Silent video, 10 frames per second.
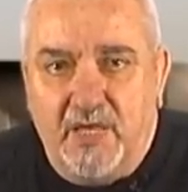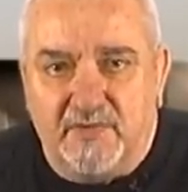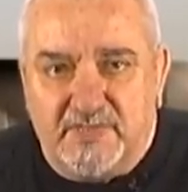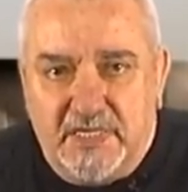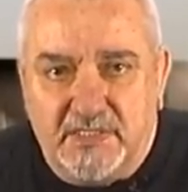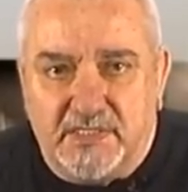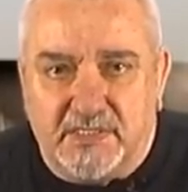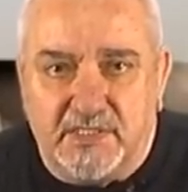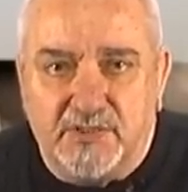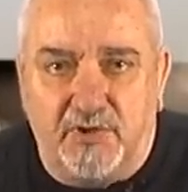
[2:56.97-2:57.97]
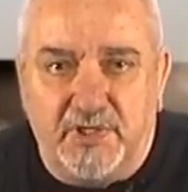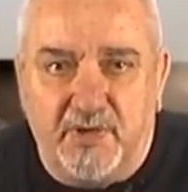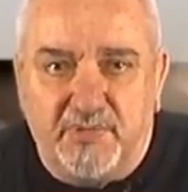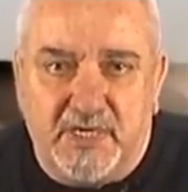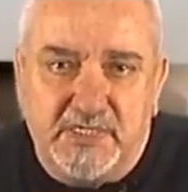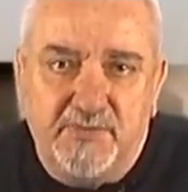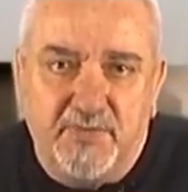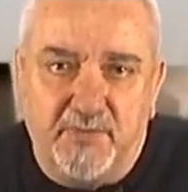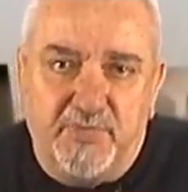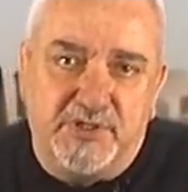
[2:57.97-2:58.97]
взялся за столь
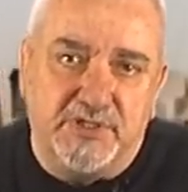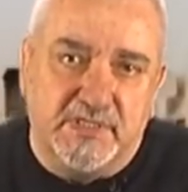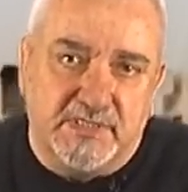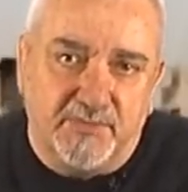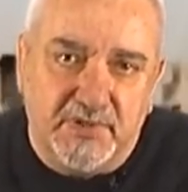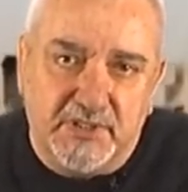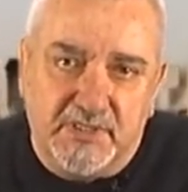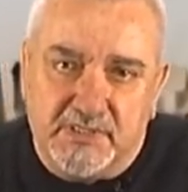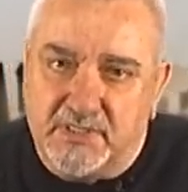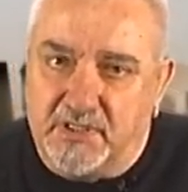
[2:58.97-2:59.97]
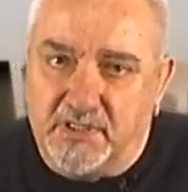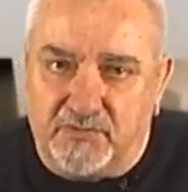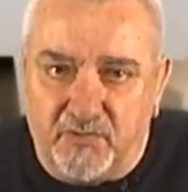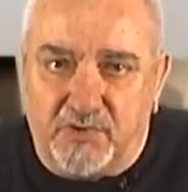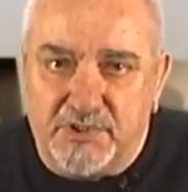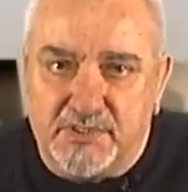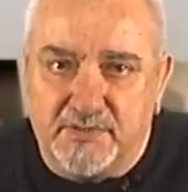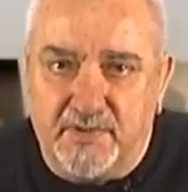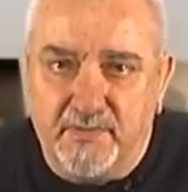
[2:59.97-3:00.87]
необходимое и почти забытое законотворчество.